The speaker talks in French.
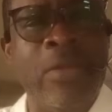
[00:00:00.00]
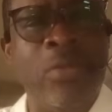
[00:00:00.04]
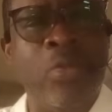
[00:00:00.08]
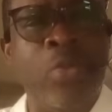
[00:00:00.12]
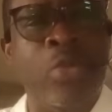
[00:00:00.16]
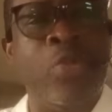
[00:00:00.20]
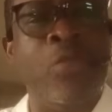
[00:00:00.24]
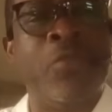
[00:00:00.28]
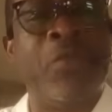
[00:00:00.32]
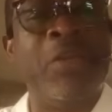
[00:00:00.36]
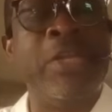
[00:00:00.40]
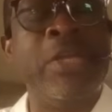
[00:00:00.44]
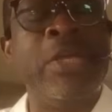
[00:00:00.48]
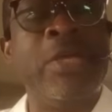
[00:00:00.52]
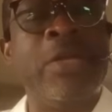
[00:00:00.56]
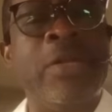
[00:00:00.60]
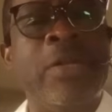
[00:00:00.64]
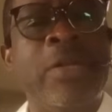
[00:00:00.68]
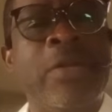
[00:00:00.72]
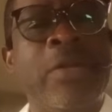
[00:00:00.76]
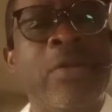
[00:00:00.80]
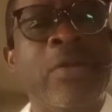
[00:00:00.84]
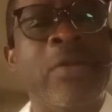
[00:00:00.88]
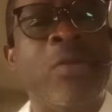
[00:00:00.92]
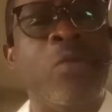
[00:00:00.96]
de devenir
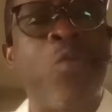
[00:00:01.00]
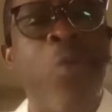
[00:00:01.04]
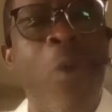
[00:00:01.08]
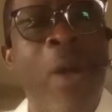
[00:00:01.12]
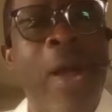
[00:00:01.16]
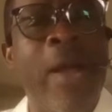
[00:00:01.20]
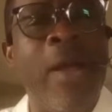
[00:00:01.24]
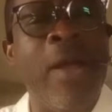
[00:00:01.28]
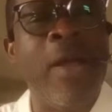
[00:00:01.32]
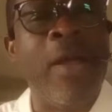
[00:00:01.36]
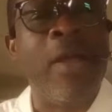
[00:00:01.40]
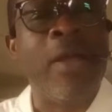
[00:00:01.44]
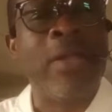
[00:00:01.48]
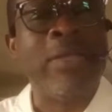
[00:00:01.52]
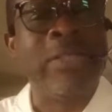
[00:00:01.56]
quoi